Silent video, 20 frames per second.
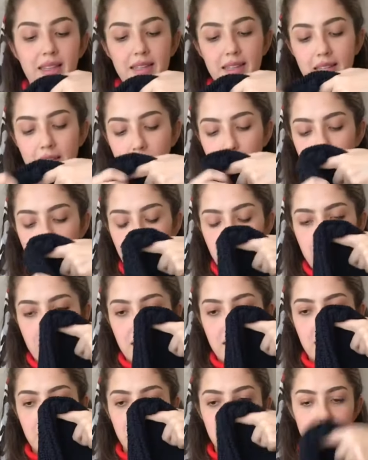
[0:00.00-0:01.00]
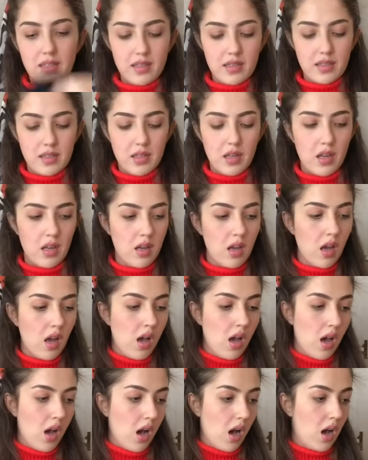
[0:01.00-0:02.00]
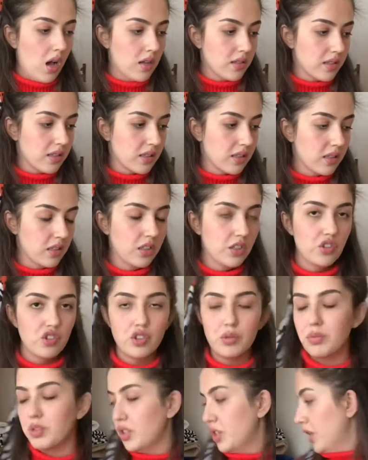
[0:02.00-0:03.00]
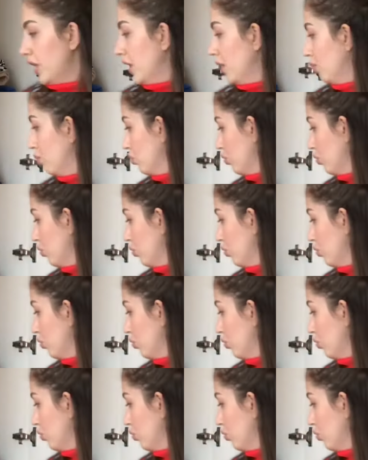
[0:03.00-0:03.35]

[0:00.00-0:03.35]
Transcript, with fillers: giyebilirsiniz. Askılı bir şeyle. Bunu